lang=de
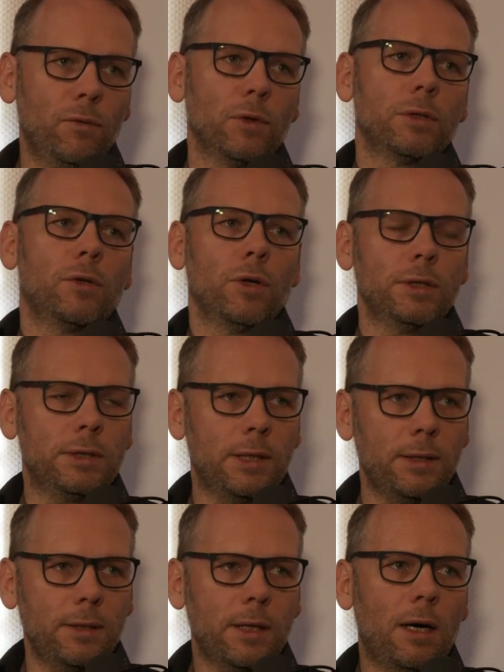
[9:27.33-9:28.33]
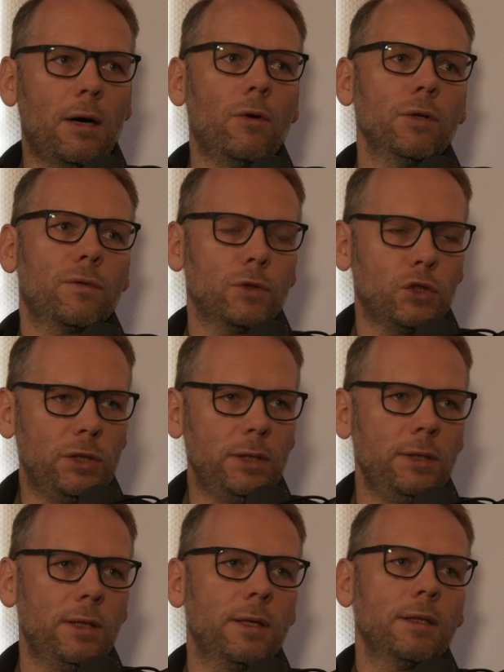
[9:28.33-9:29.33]
von Content aus
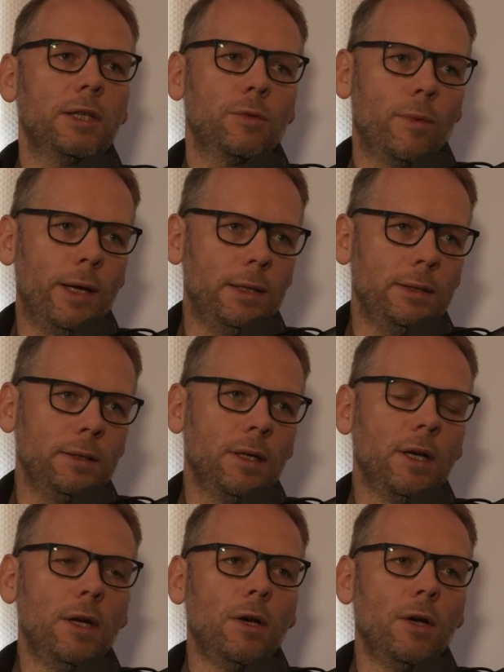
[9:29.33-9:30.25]
verschiedenen Quellen